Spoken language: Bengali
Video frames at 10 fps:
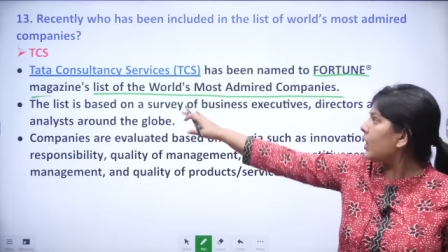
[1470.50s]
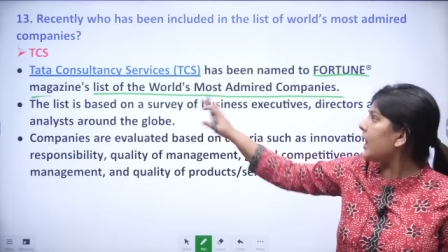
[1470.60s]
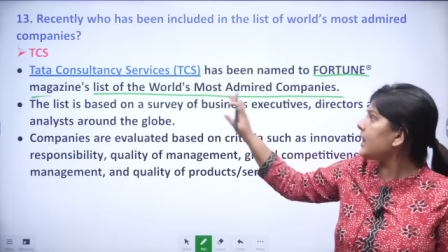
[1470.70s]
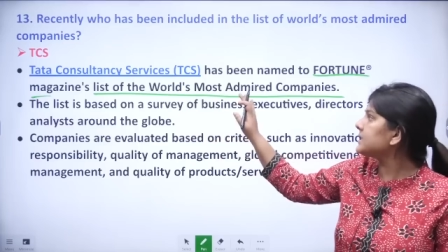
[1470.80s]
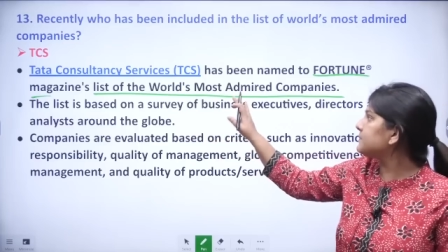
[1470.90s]

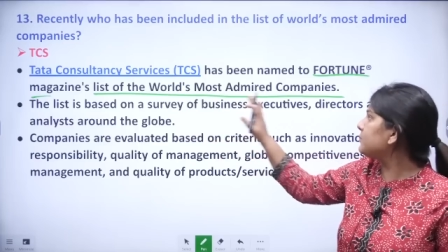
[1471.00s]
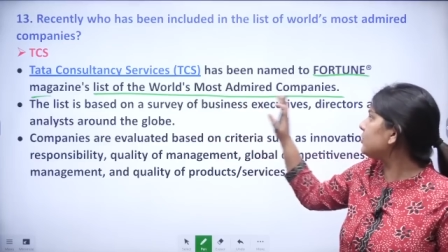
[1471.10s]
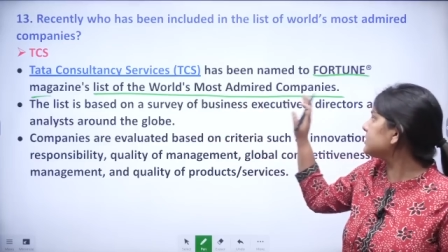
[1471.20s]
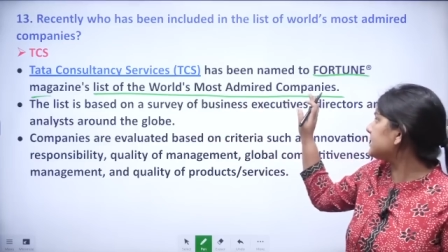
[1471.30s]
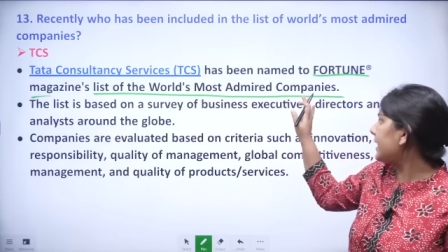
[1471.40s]
ওয়ার্ল্ডস
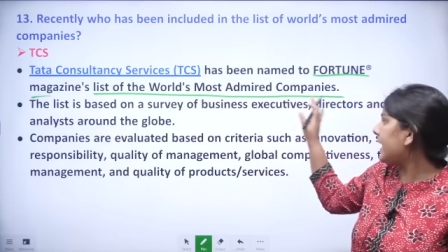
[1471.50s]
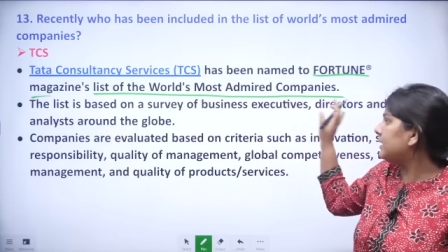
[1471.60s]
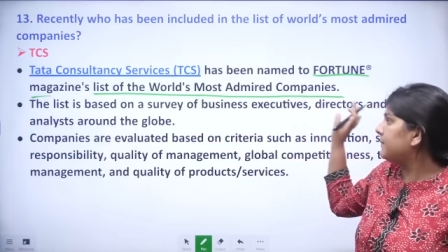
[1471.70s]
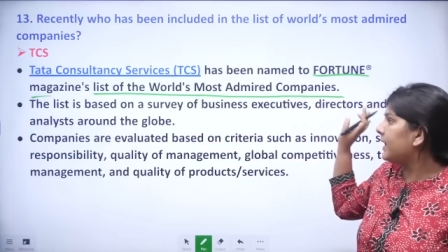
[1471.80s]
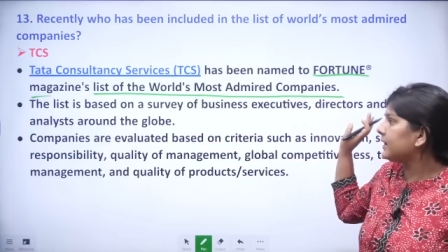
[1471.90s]
মোস্ট
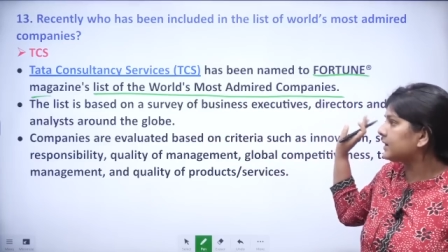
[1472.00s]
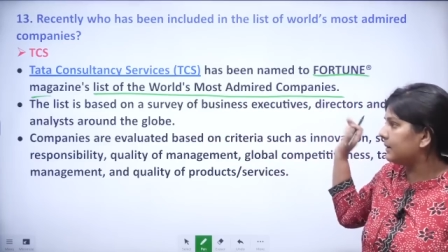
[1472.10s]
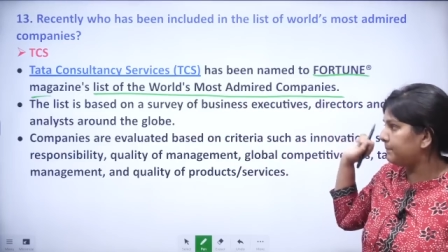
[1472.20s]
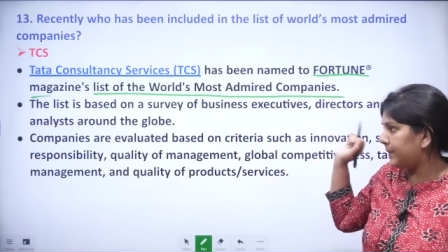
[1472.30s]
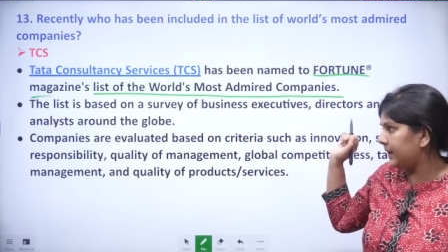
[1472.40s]
অ্যাডমায়ার্ড
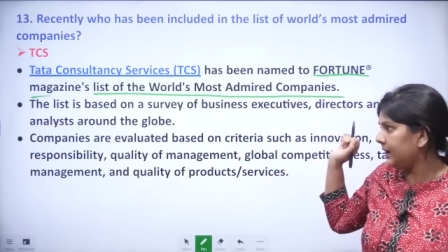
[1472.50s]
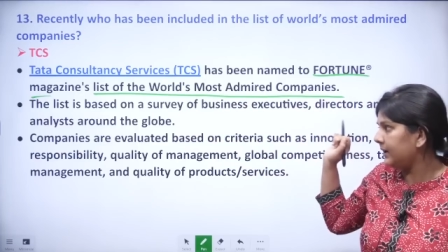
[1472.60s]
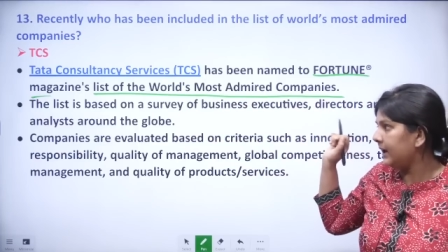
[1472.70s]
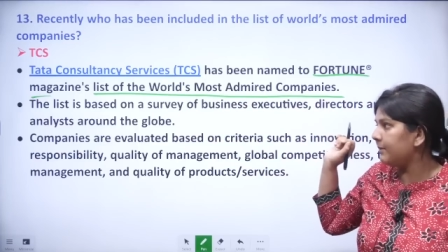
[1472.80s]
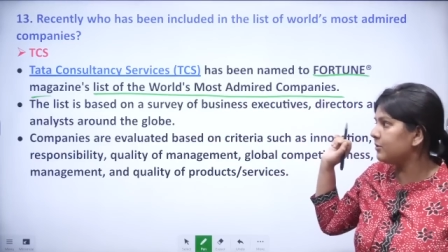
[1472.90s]
কোম্পানির
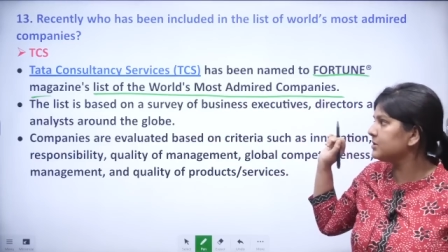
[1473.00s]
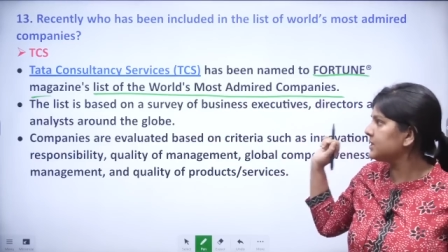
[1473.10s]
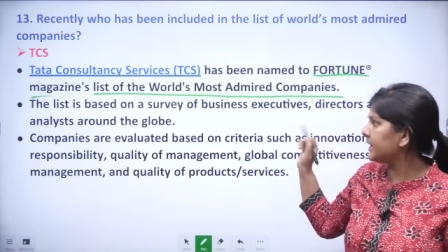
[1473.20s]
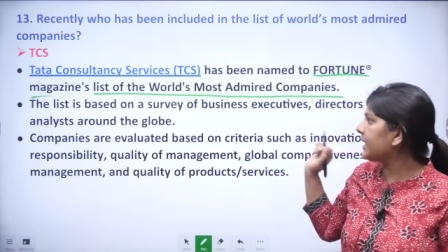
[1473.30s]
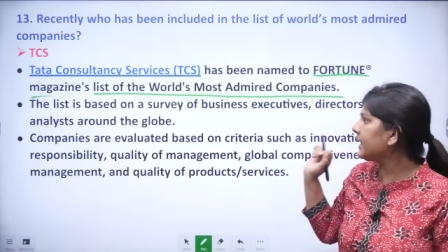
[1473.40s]
এবং
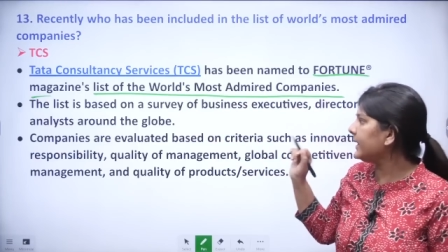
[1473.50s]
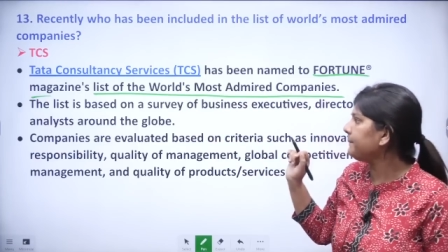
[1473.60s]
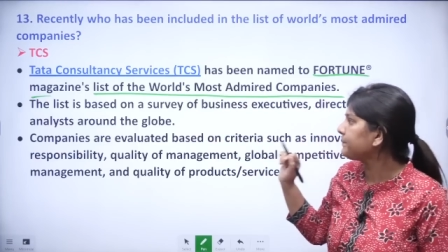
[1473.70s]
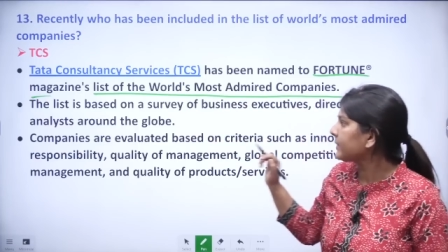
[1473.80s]
সেখানে